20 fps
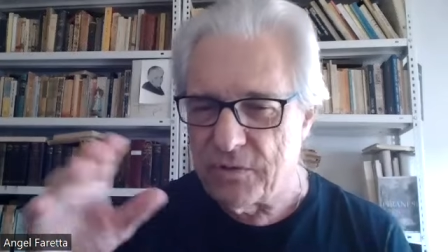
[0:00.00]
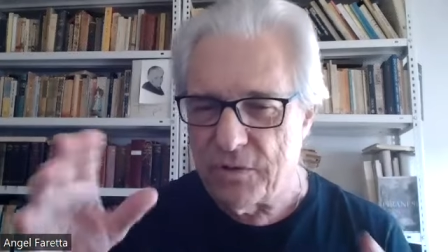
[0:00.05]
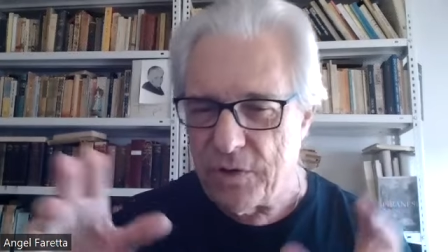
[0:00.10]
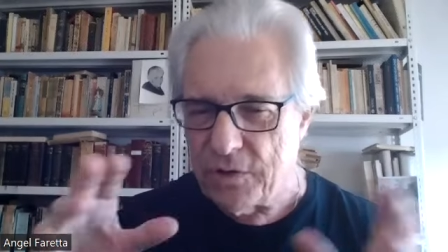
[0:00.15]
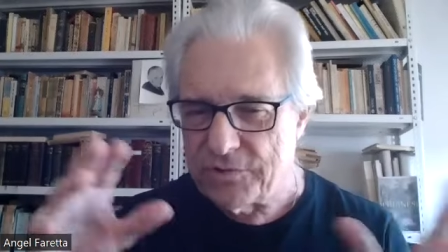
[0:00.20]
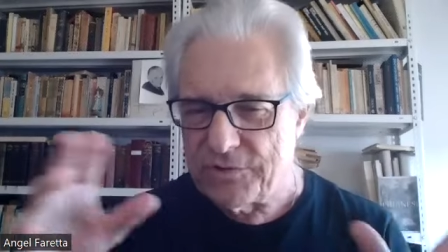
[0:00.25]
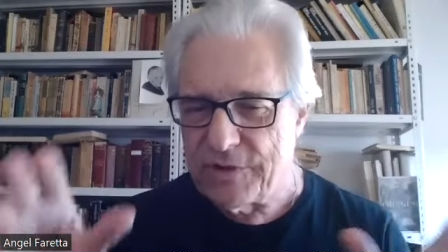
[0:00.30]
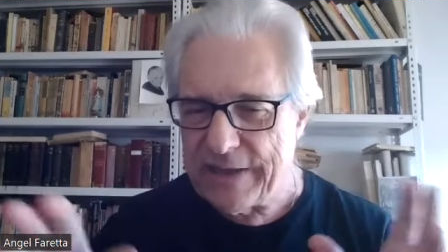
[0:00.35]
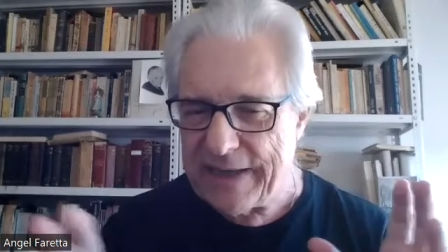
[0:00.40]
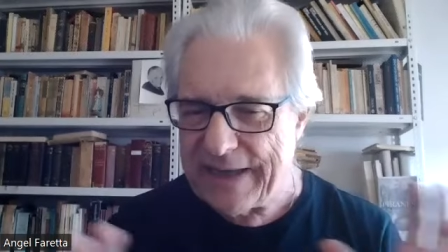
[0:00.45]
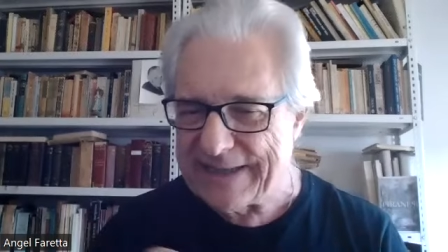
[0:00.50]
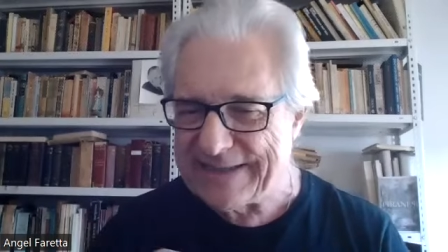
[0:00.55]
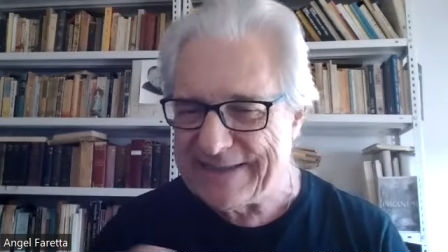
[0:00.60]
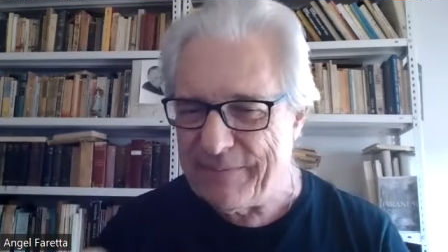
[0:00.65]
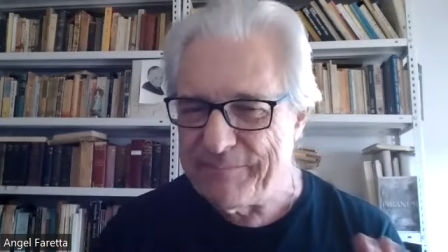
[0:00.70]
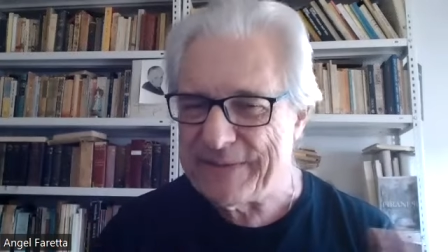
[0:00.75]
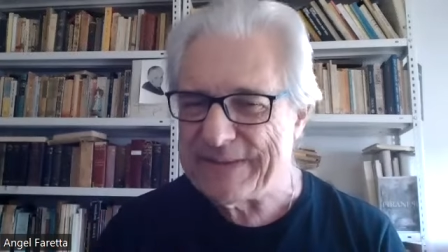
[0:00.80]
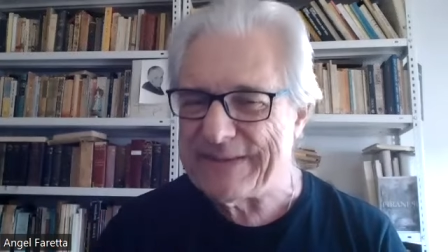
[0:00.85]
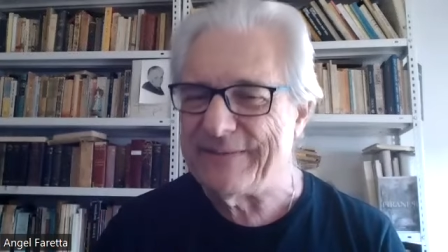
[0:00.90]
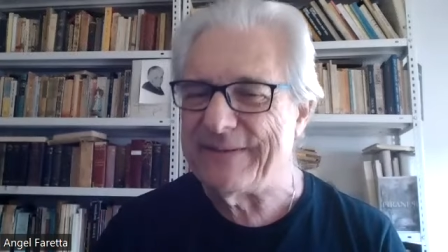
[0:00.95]
gótica,
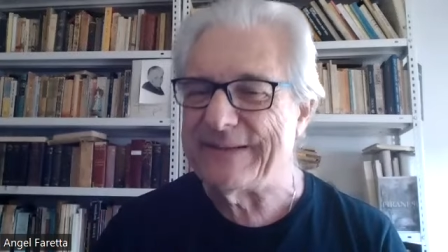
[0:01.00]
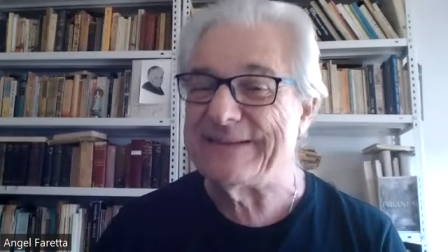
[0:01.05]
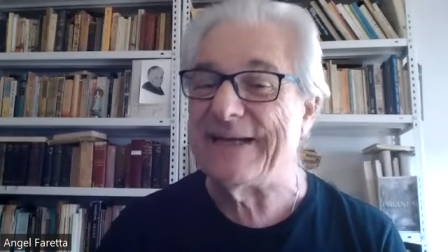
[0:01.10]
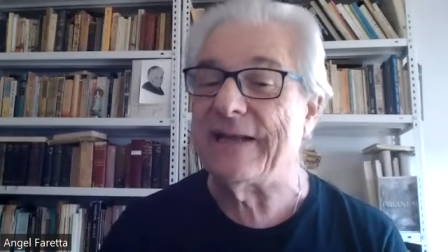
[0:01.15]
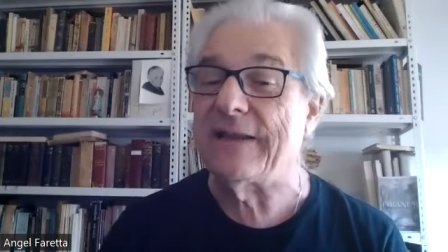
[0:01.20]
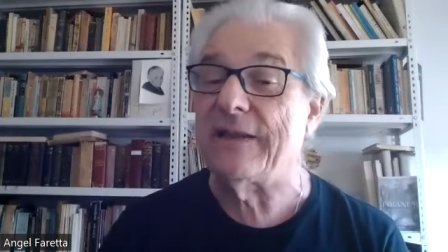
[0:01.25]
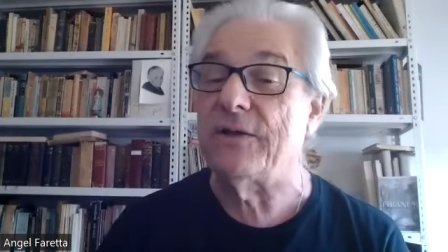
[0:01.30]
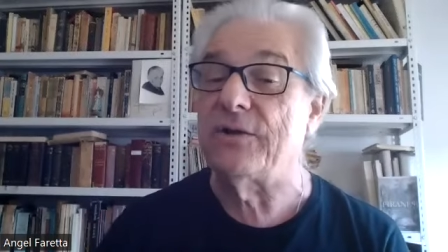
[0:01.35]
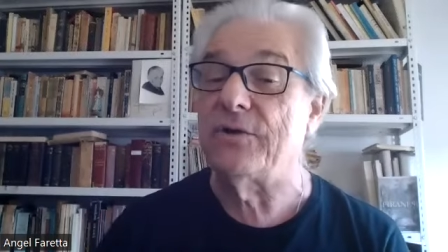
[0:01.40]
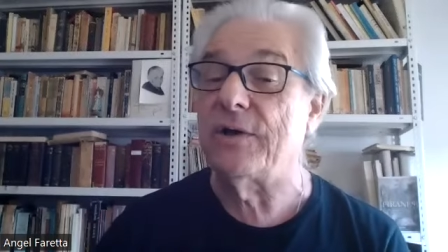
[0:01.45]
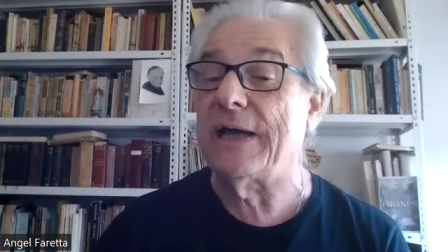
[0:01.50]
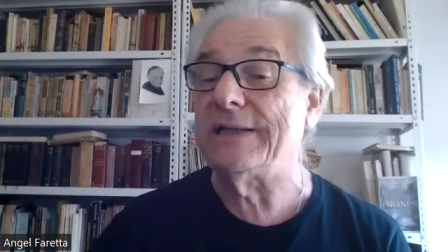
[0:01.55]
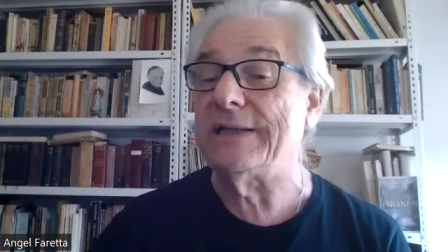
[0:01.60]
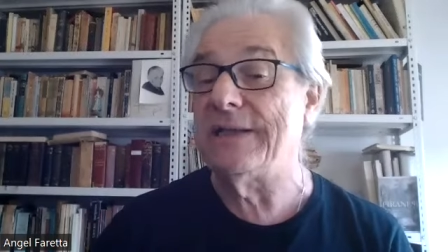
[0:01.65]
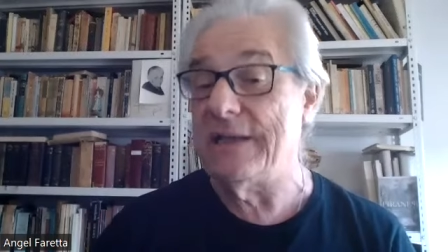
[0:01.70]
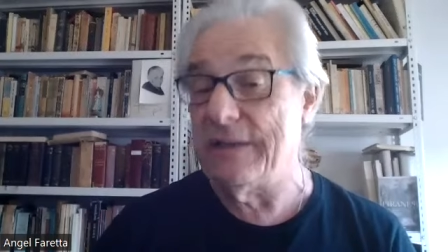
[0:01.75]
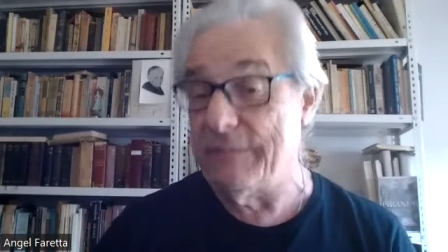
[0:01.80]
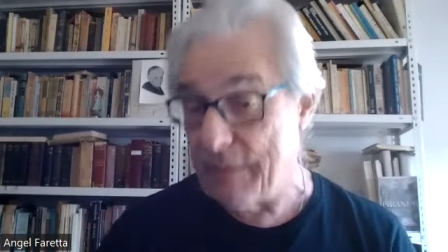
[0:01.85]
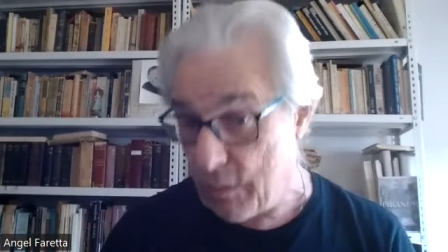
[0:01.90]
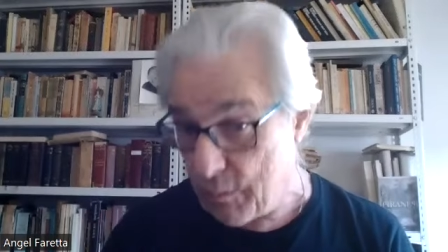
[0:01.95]
ya empezaba a ser
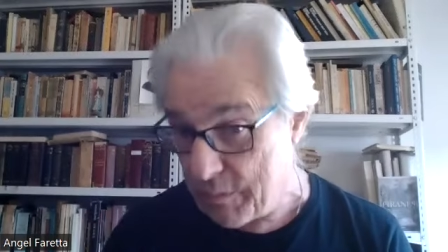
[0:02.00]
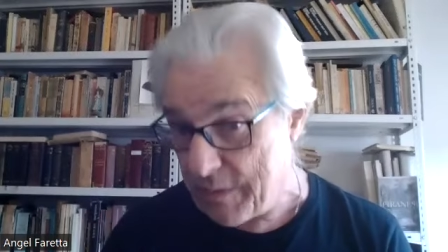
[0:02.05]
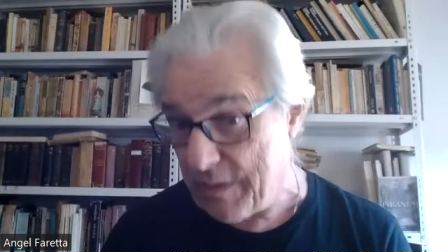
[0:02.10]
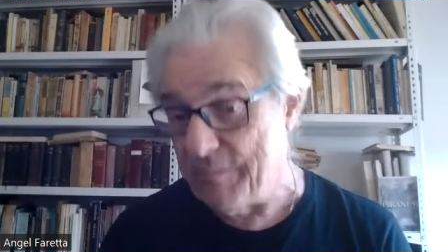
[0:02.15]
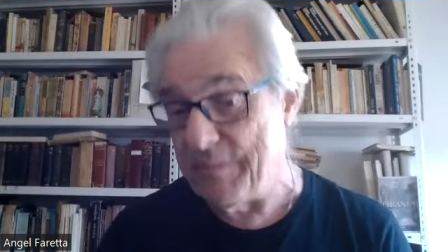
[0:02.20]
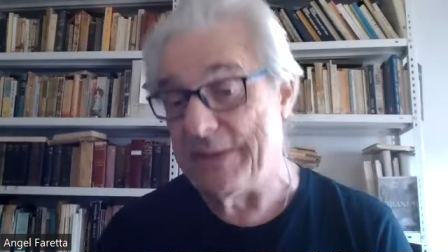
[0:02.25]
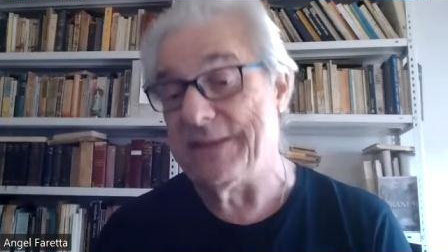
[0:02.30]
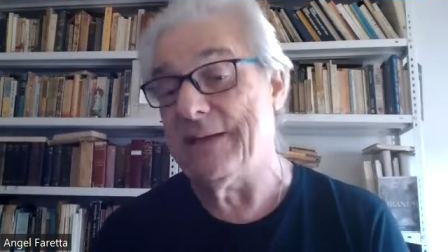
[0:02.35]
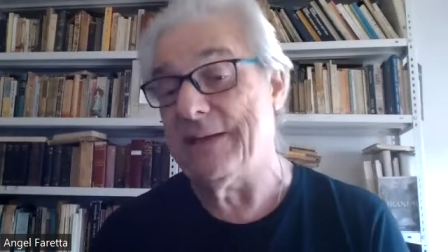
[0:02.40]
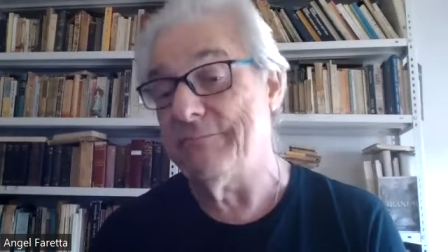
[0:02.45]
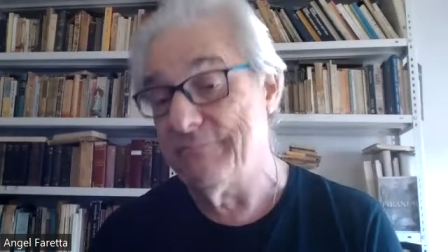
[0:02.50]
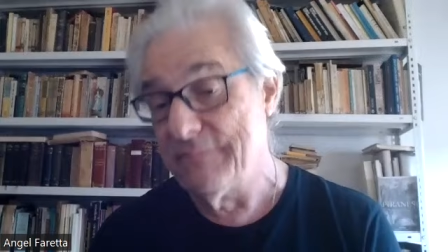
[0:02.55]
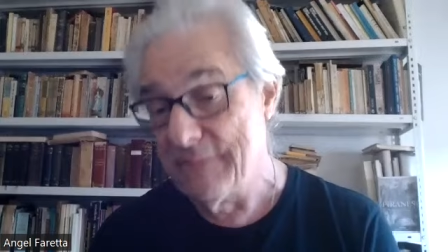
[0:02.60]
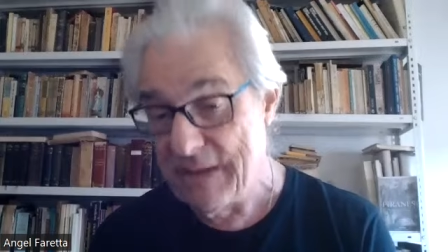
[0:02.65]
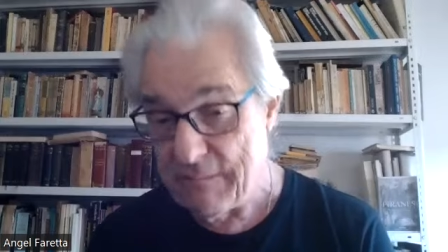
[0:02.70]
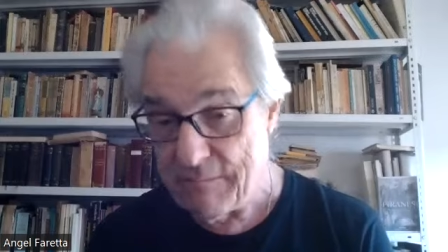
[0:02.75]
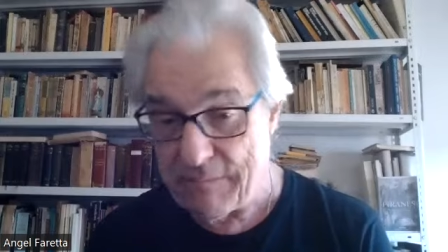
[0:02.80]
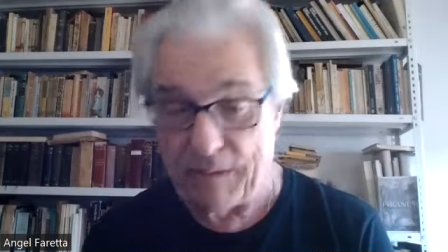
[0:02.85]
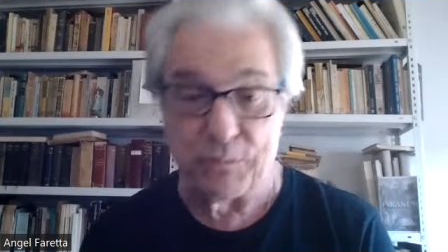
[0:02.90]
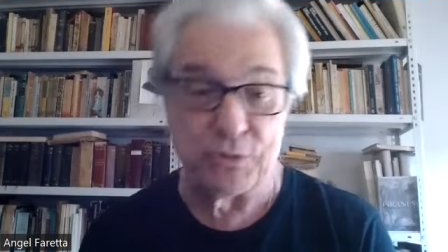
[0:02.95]
derogativa, obviamente,
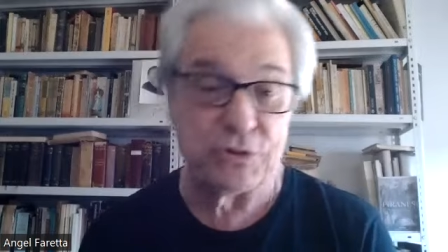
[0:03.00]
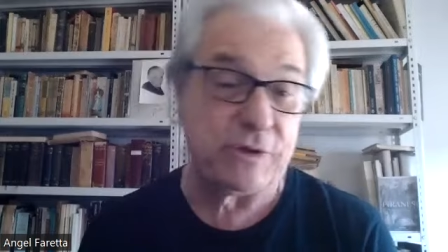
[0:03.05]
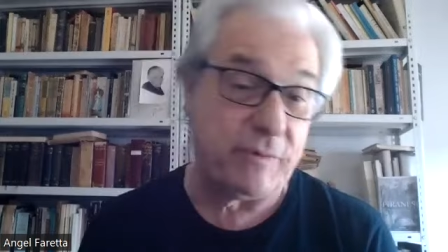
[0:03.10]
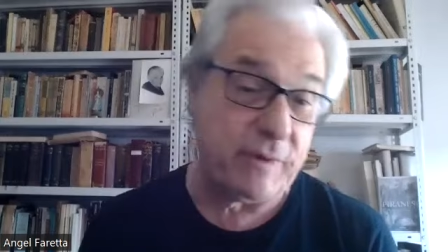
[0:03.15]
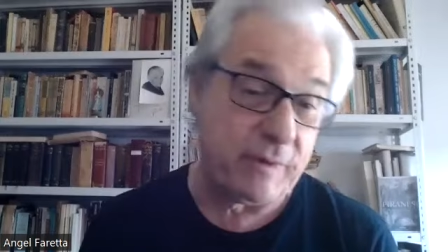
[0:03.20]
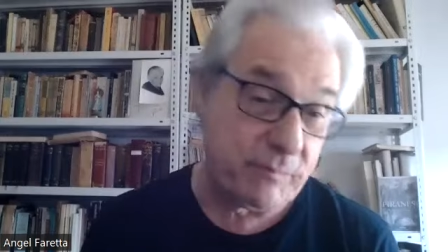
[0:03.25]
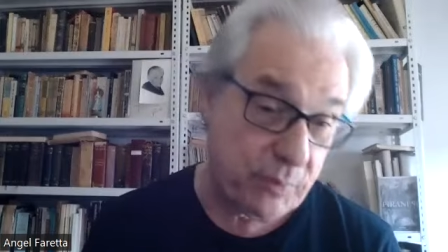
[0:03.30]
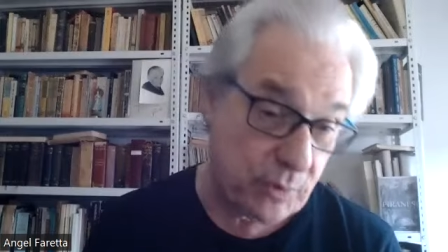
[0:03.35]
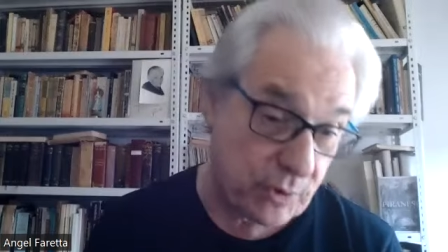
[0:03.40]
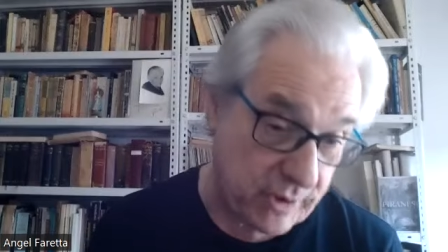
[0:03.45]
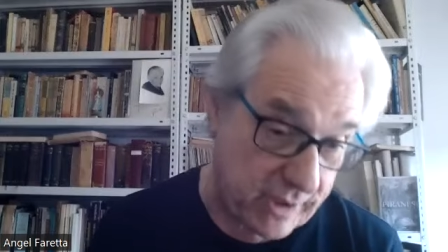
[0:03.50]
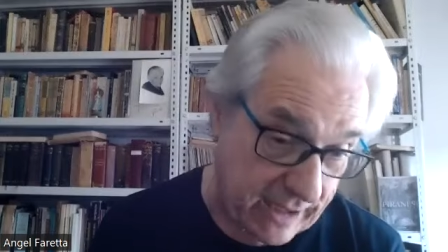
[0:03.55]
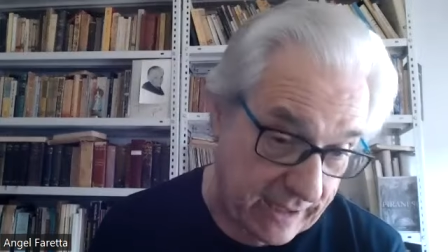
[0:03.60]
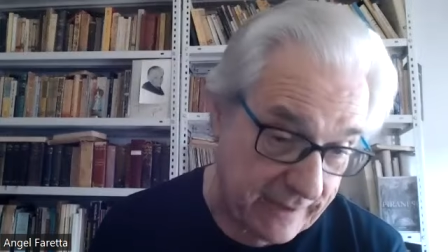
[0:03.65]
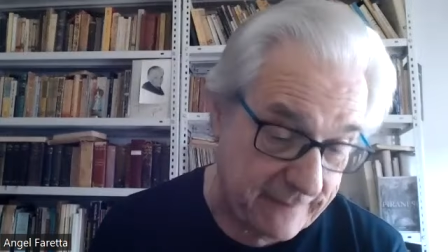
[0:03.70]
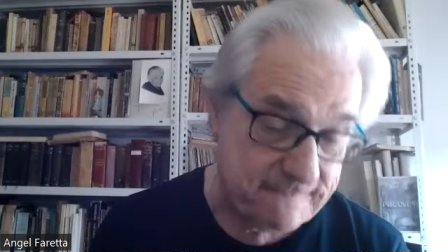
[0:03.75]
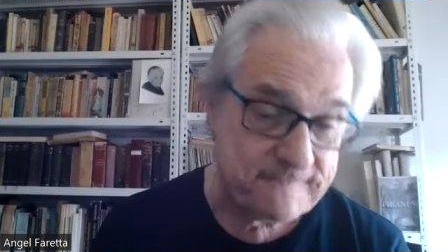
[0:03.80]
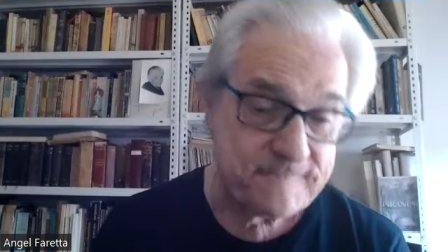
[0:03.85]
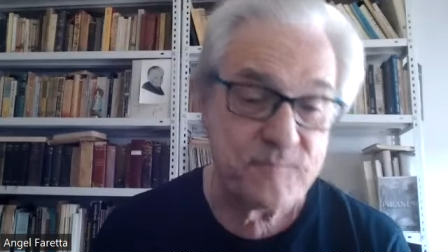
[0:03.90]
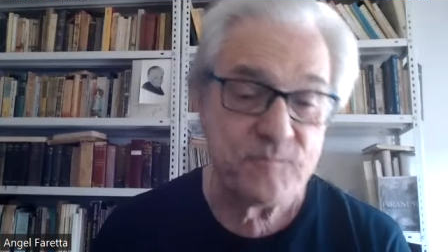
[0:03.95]
vamos a ver por
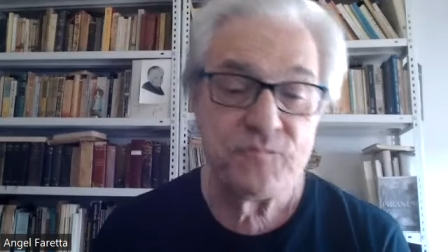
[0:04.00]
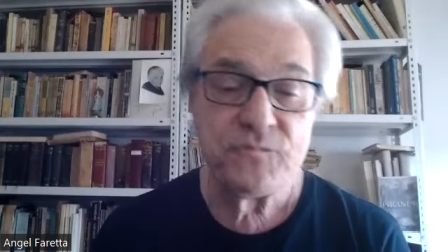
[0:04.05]
qué.